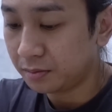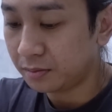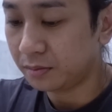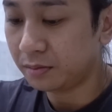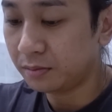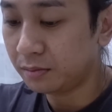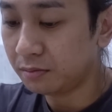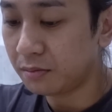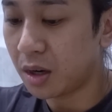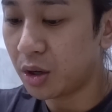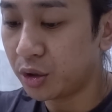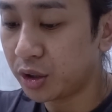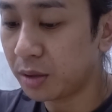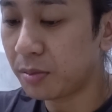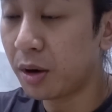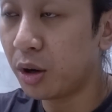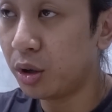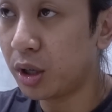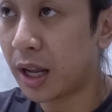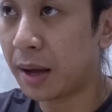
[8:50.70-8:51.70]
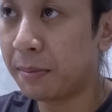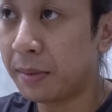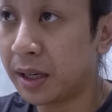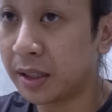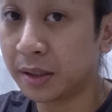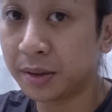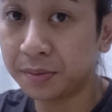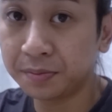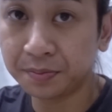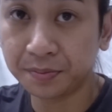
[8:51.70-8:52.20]
Hmm, baunya bau
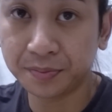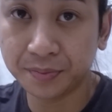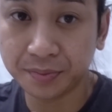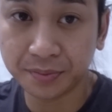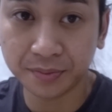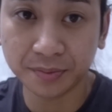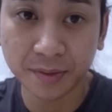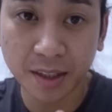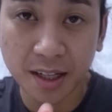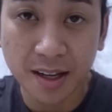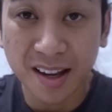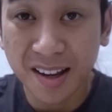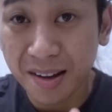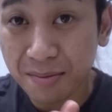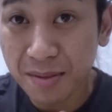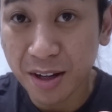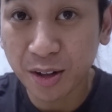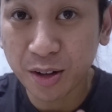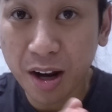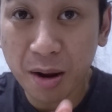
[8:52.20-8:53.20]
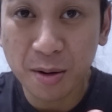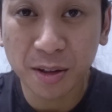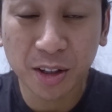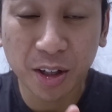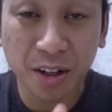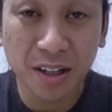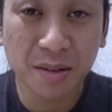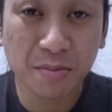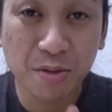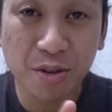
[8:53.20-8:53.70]
lemon. Baru kamu
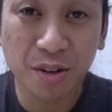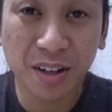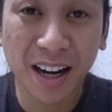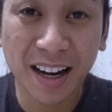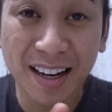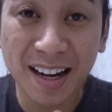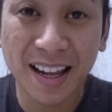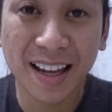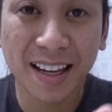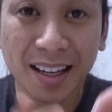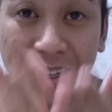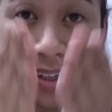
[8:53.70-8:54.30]
taruh di muka deh.